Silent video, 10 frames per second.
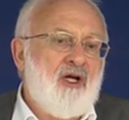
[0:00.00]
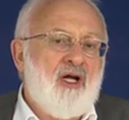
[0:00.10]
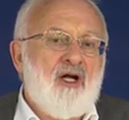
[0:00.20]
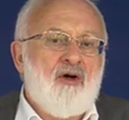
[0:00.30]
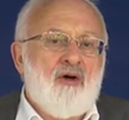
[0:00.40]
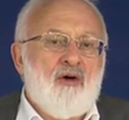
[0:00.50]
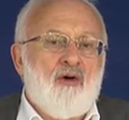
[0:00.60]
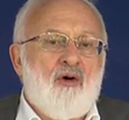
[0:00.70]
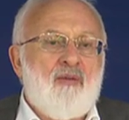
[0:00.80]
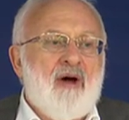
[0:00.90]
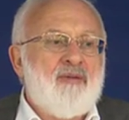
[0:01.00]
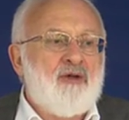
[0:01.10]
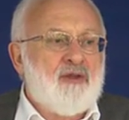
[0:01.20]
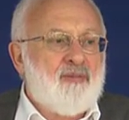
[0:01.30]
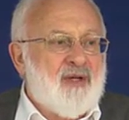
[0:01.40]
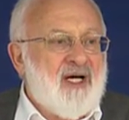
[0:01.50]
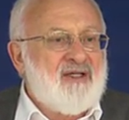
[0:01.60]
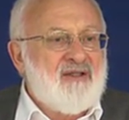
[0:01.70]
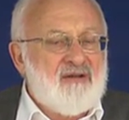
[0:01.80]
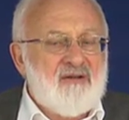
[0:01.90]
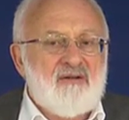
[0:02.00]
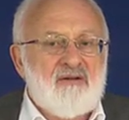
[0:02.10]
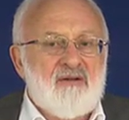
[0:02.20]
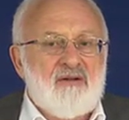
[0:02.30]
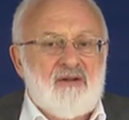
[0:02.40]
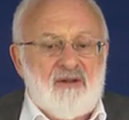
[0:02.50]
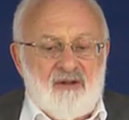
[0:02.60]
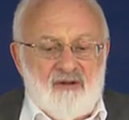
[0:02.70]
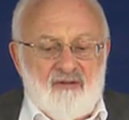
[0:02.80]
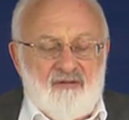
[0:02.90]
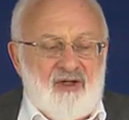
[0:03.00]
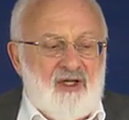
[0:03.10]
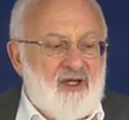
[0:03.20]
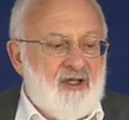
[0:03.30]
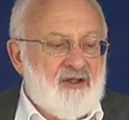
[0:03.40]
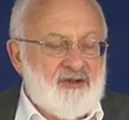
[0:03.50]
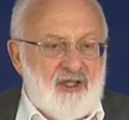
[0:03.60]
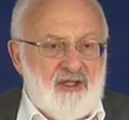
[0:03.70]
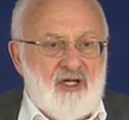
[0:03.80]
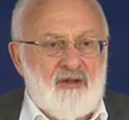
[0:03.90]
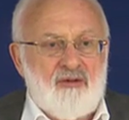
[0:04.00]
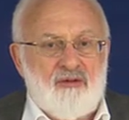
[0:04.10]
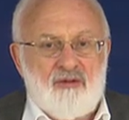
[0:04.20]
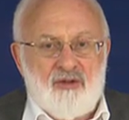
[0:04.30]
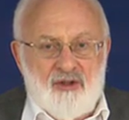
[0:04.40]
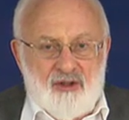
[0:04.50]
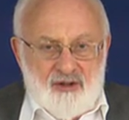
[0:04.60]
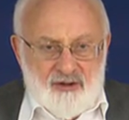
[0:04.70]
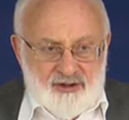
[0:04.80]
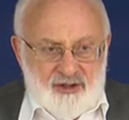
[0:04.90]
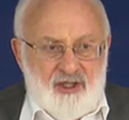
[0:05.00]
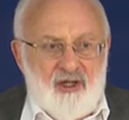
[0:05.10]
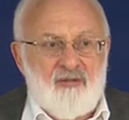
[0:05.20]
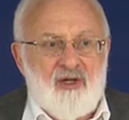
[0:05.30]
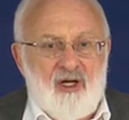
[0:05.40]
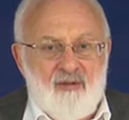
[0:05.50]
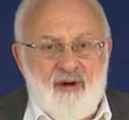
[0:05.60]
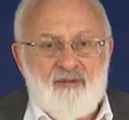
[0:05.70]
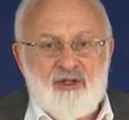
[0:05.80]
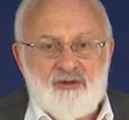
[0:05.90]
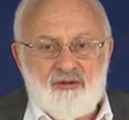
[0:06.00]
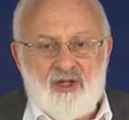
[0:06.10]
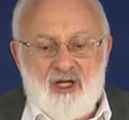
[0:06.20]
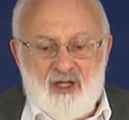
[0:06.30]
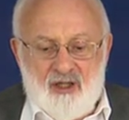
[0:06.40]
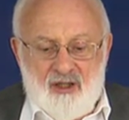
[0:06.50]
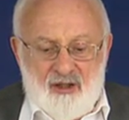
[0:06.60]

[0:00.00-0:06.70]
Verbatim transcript: Come tirar fuori questa forza del bene e come utilizzarla, questa è una scienza molto pratica